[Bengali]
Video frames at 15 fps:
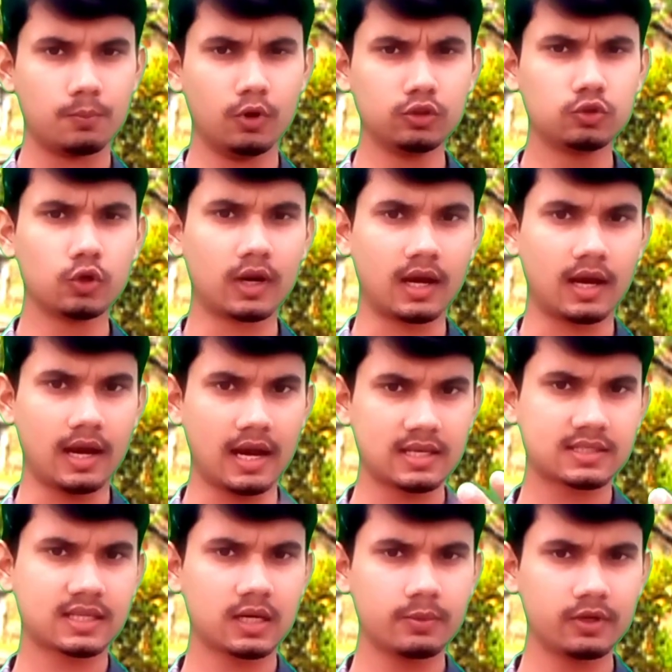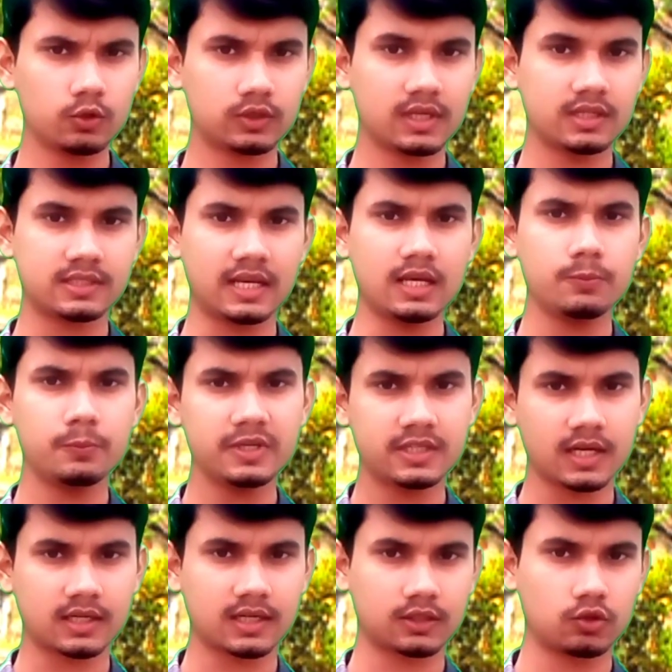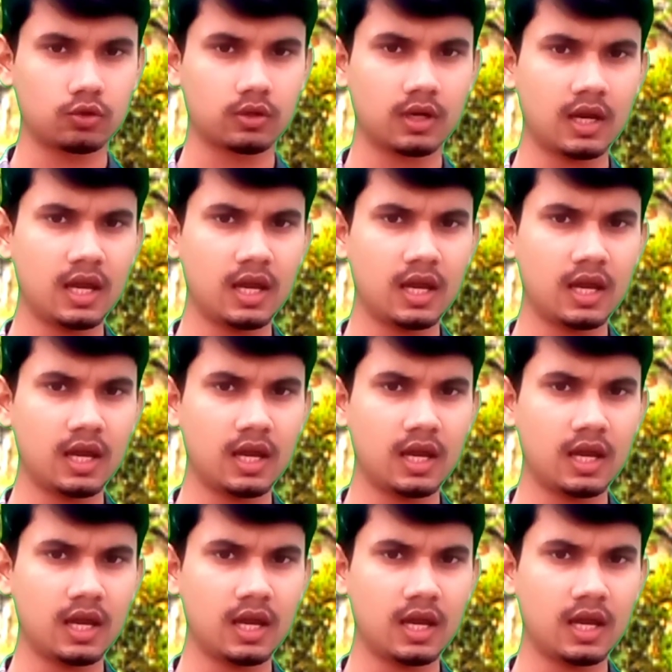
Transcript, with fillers: বন্ধুরা আজকের ভিডিওতে সেই বিশ্বাসঘাতক